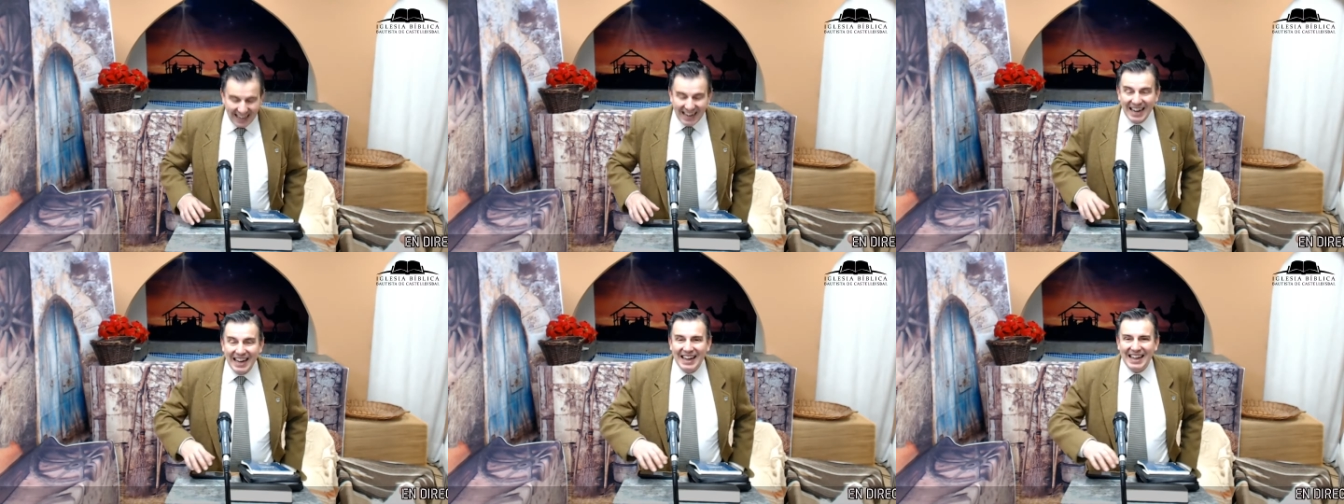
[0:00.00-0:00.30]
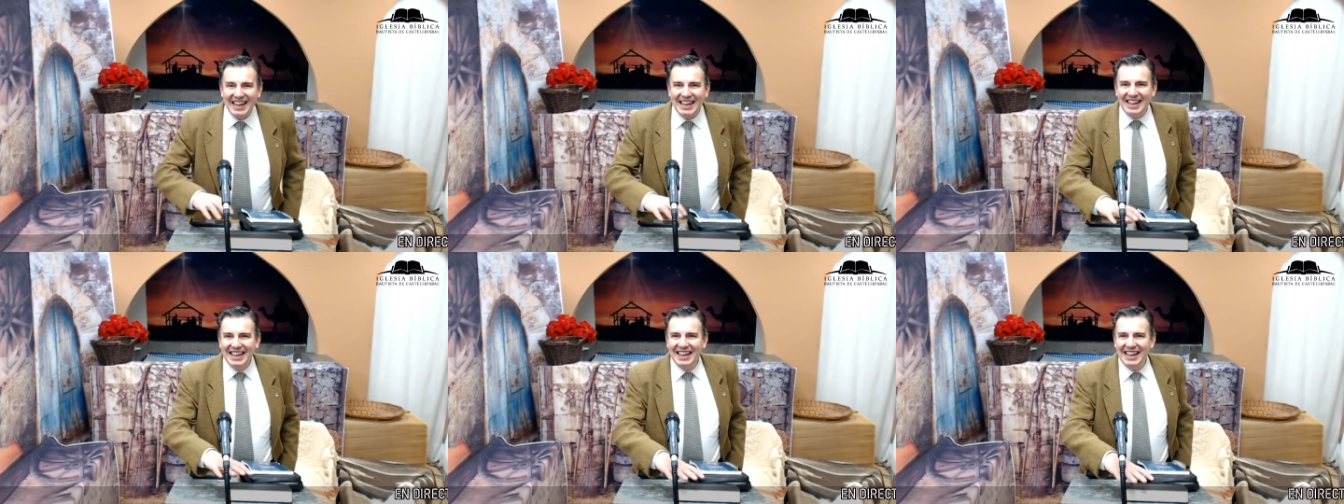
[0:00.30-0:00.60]

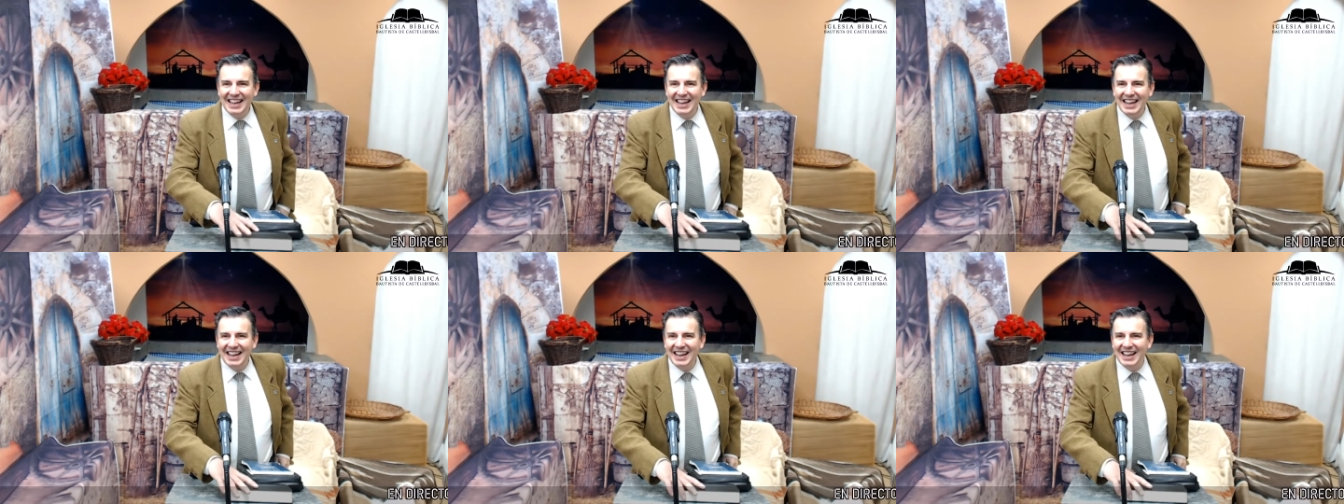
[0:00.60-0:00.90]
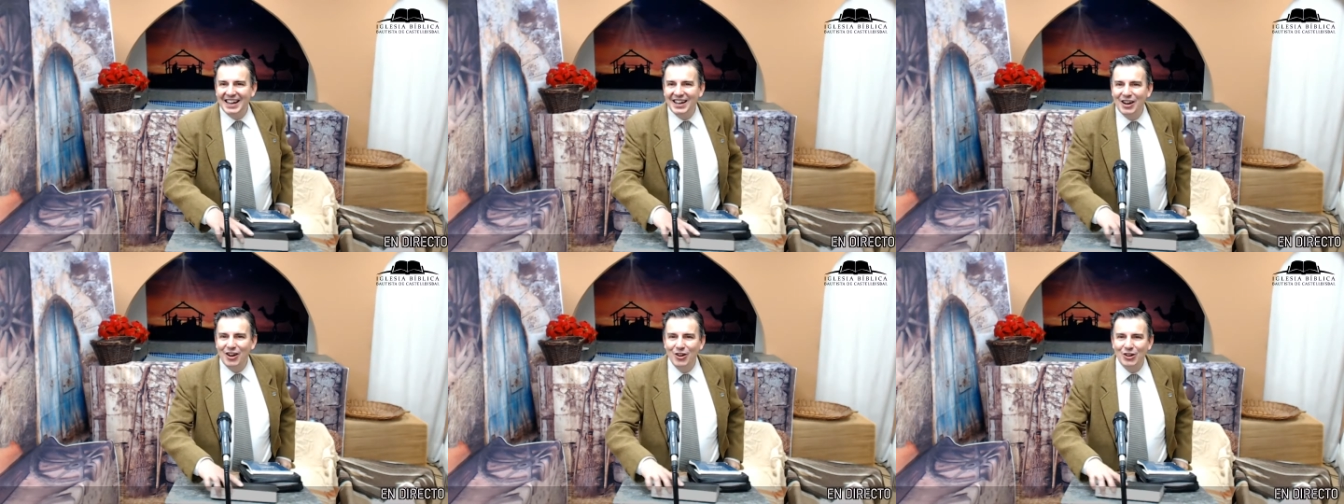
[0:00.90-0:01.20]
Y eh,
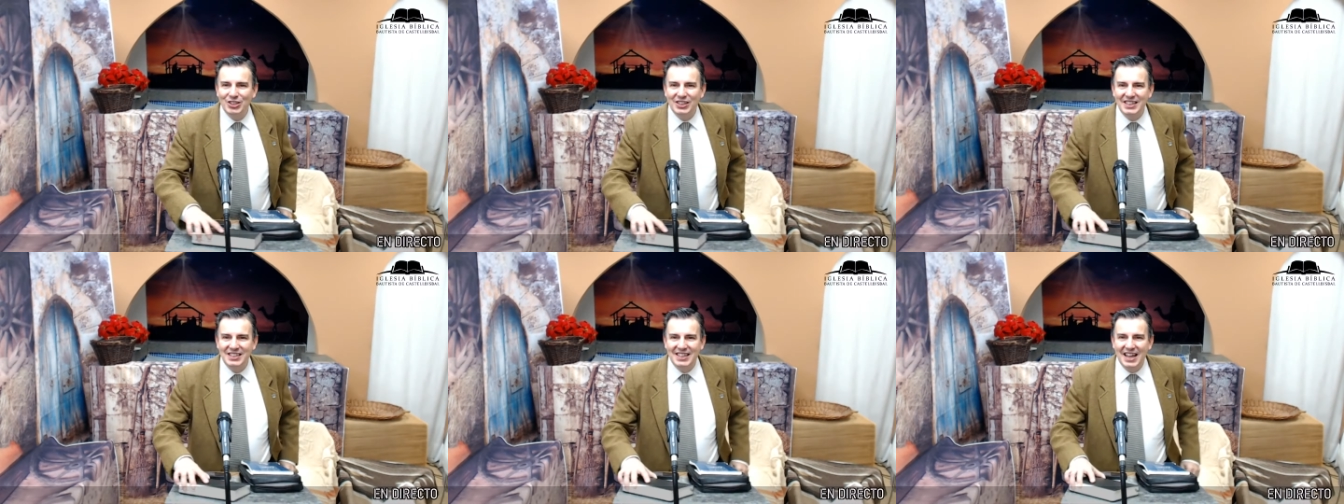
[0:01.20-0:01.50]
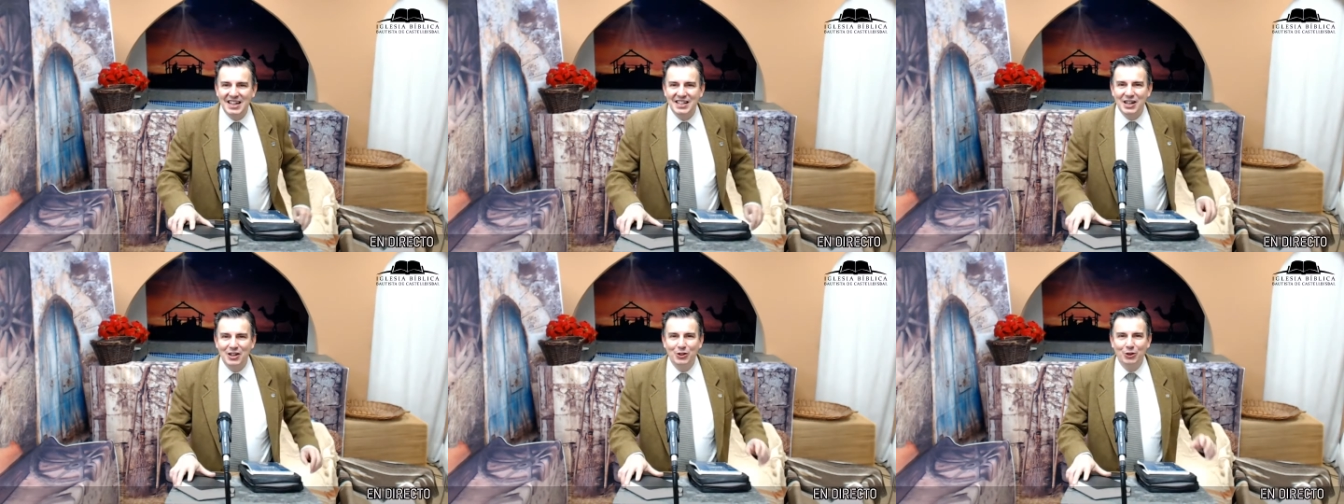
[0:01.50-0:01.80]
los que estáis
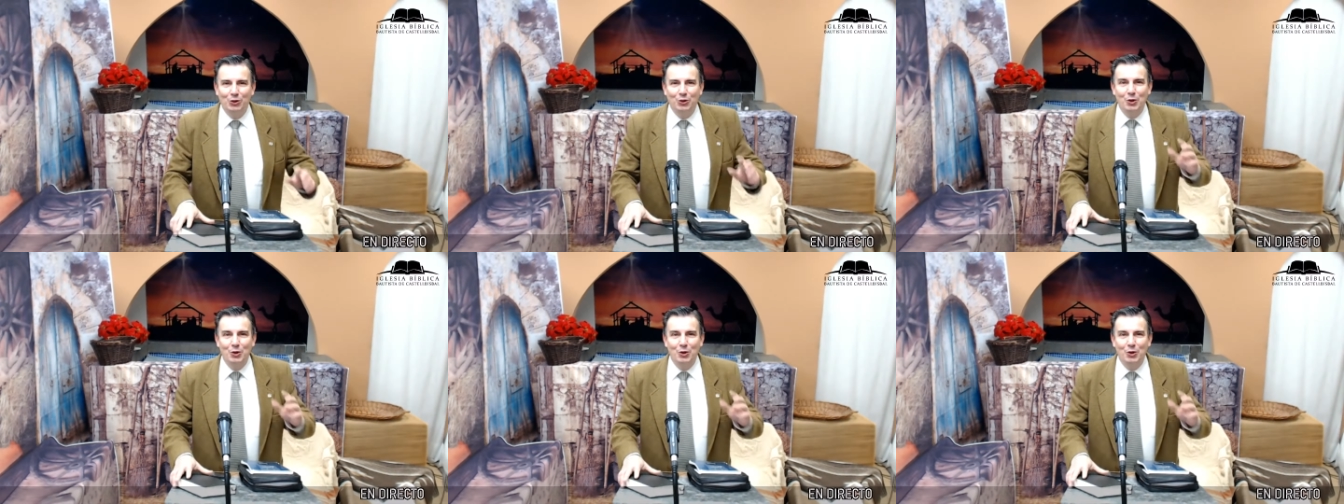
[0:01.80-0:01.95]
en YouTube,